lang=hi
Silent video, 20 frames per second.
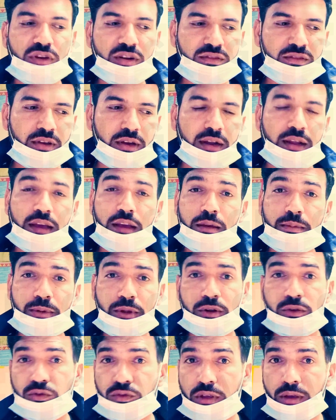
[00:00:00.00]
सर्च करेगी
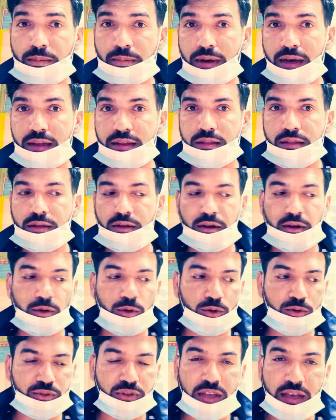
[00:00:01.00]
फिर उसके बाद
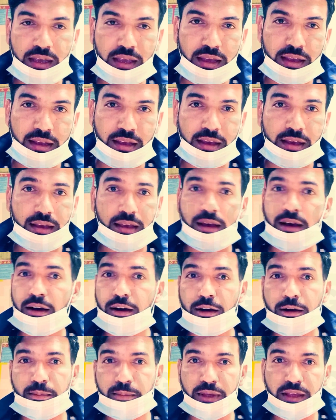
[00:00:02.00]
लोग देखेंगे कि
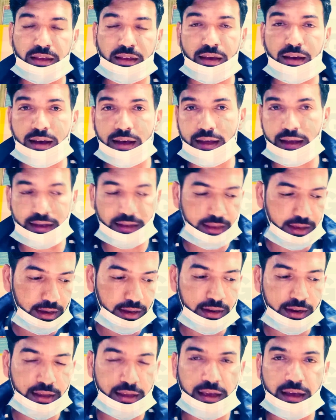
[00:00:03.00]
हाँ भाई क्या है
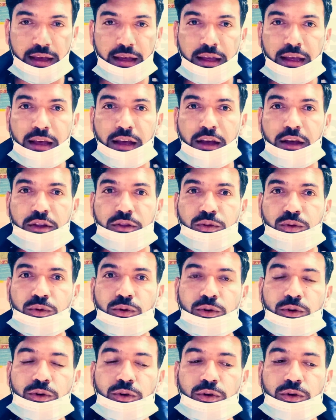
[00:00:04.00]
क्या नहीं है
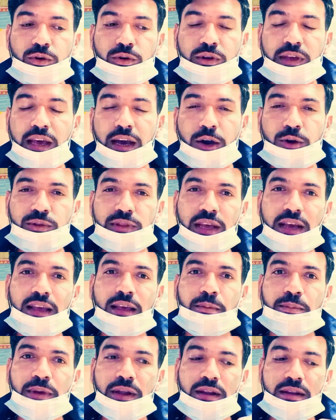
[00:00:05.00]
तो क्या होता है
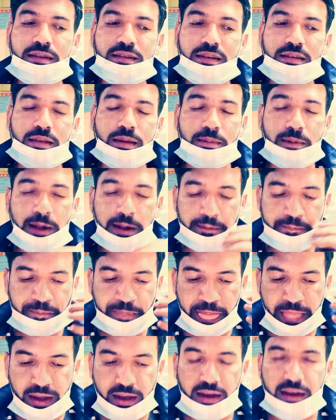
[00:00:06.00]
कि फिर जैसे मैं
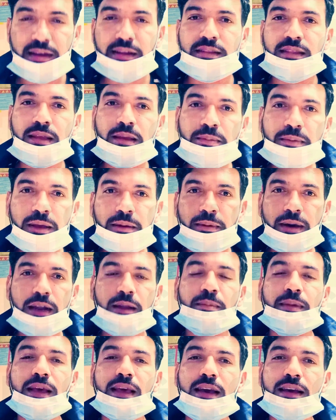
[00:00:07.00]
हकतीब के
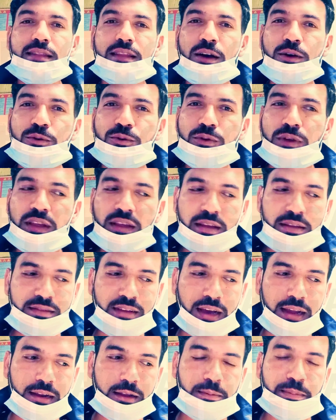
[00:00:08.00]
बारे में कहता हूँ कि ये
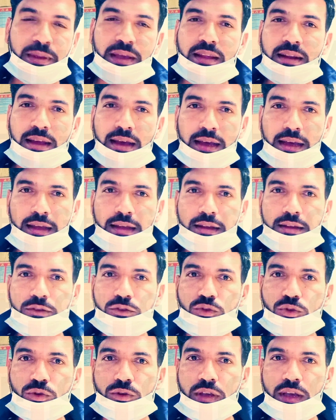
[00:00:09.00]
जाली पी रहा
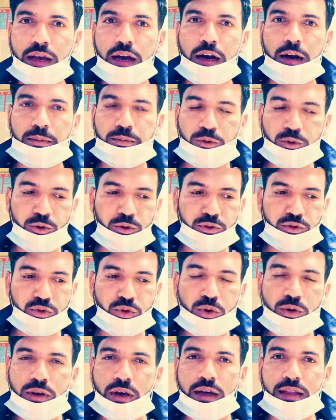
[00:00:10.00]
है जो कि आपको
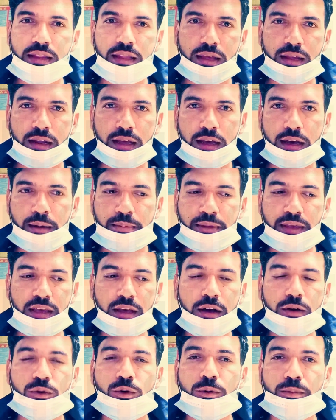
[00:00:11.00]
धोखा दे रहा है आपकी
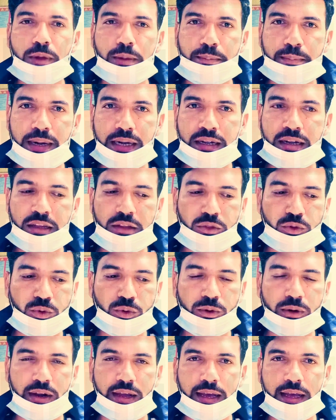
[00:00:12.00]
आंखों में मट्टी
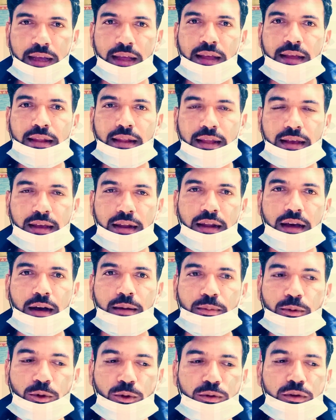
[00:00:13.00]
धूल रहा है लेकिन
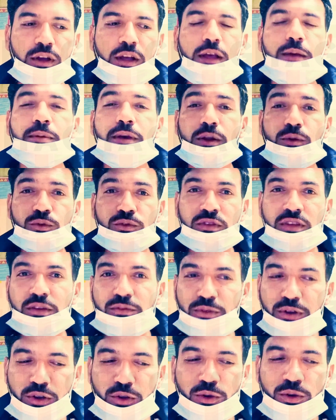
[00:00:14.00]
आप लोग फिर उसी
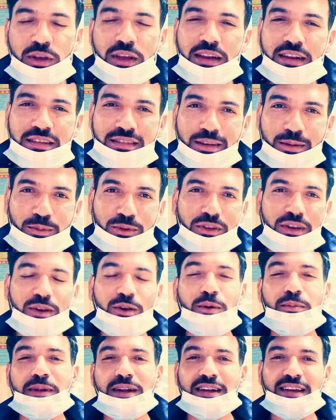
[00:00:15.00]
वीडियो के नीचे मुझे
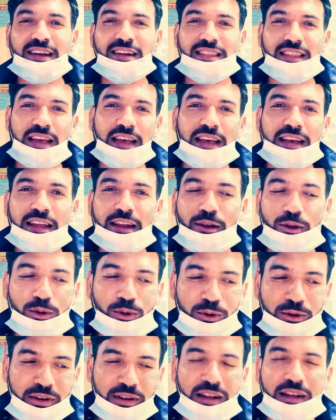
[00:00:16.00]
कमेंट करते हैं कि
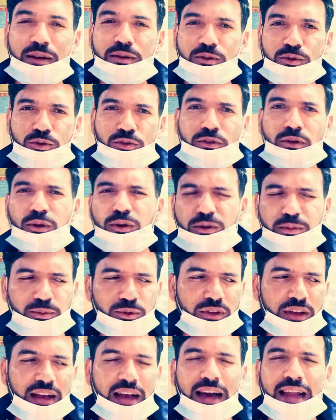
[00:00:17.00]
लोग कुछ लोग
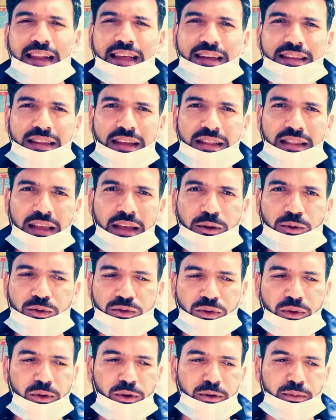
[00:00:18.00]
मुझे गालियाँ देते हैं
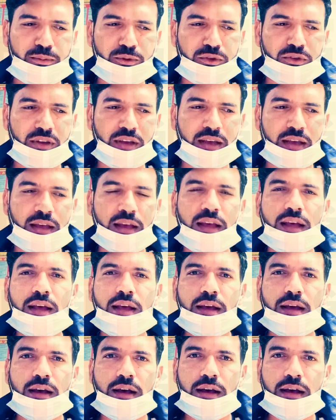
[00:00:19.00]
कुछ लोग मुझे
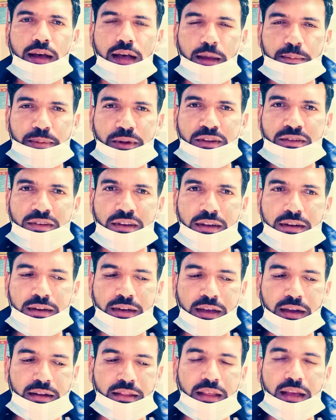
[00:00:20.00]

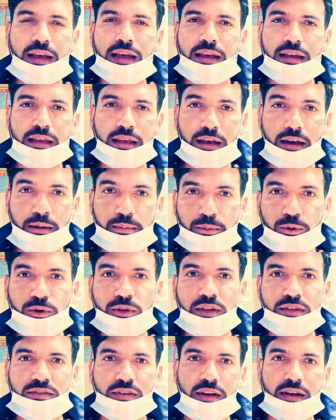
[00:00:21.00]
अप्रिशिएट करते हैं कि आप
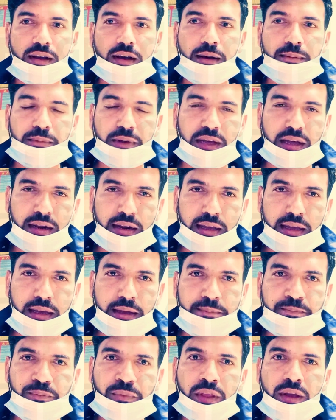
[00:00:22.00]
बहुत अच्छा काम कर रहे
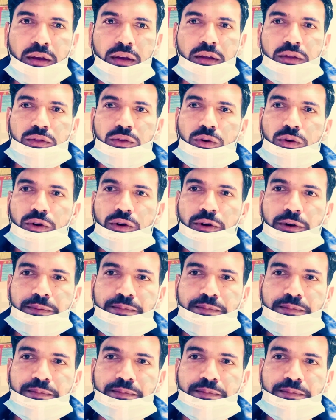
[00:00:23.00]
हैं तो